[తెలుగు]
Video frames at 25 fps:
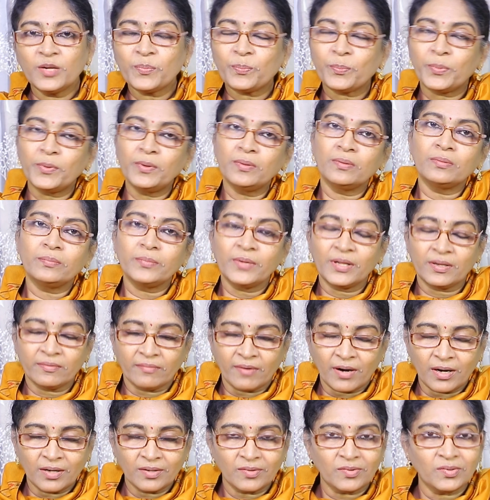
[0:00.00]
ఇప్పుడు
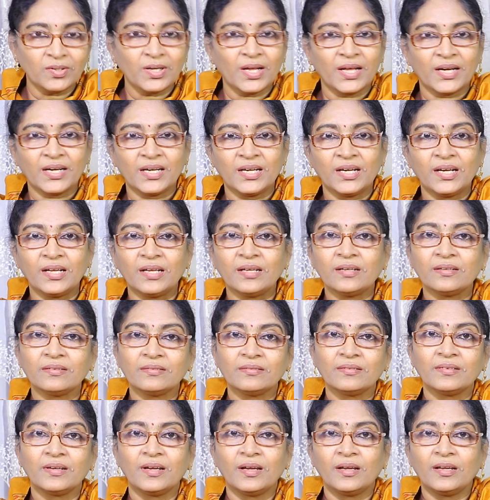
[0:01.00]
మీరు వాడుకున్నారండి
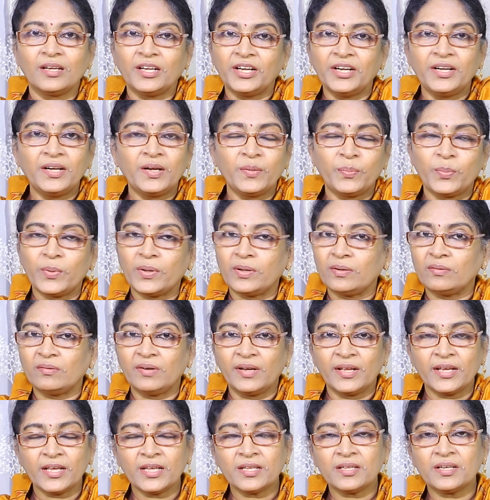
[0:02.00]
ఇంటి పేరు
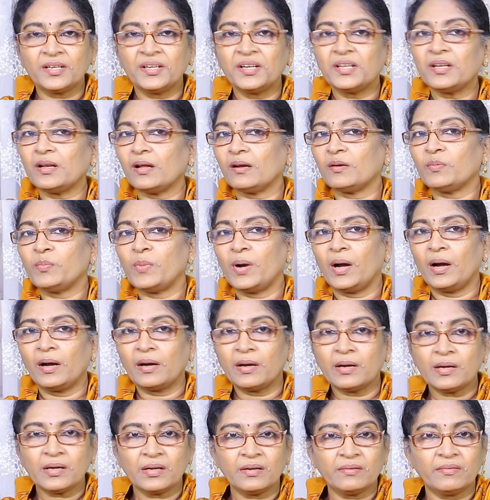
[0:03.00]
లేదండి నాకు
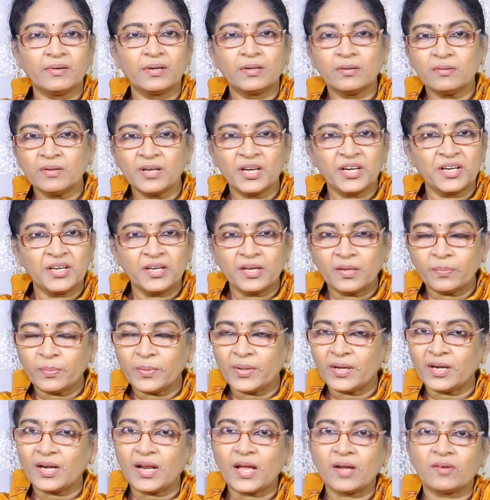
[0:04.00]
బాగా అలవాటు నేను ఇంటి
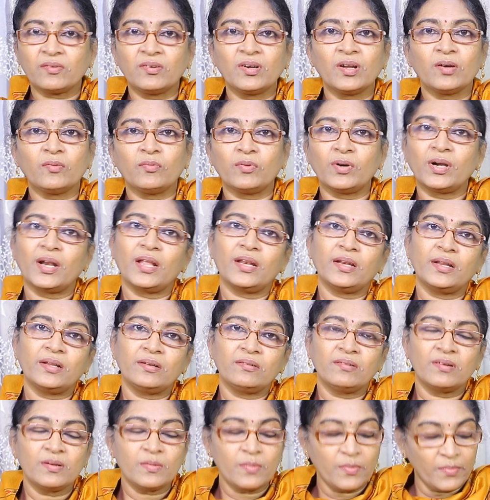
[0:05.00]
పేరు లేకుండా
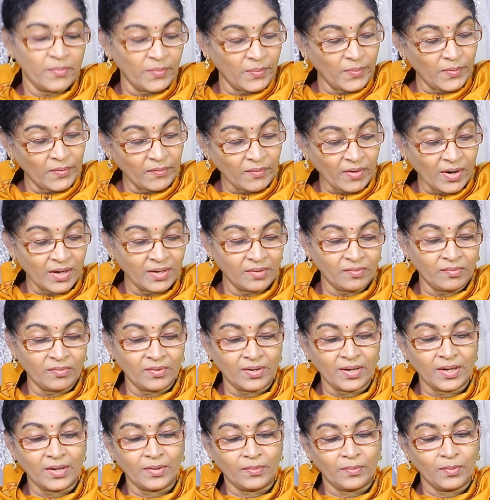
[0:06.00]
ఉండలేను అని మీరు
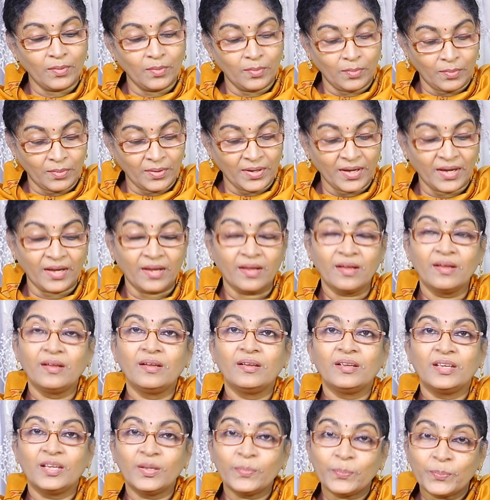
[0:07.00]
వాడుకున్నారు ఓకే
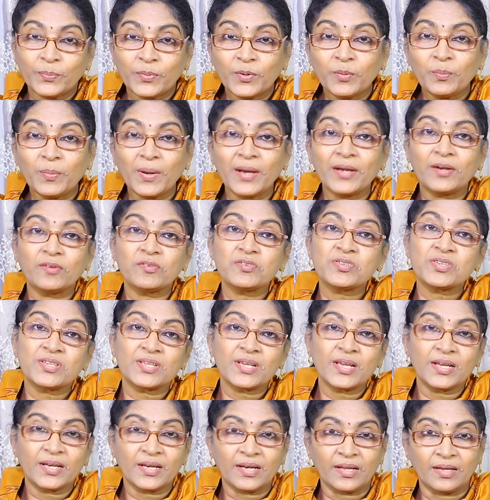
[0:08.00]
ఇప్పుడు బయటకు
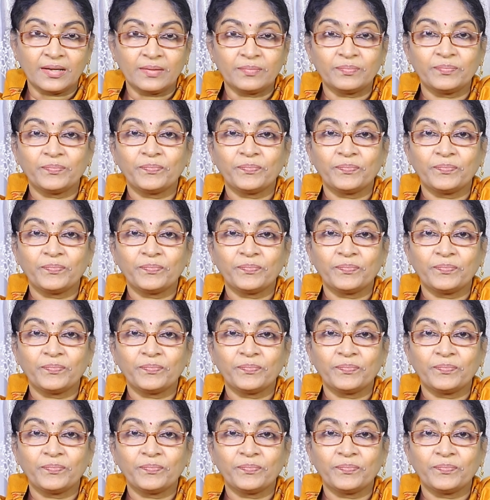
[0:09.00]
వస్తాయండి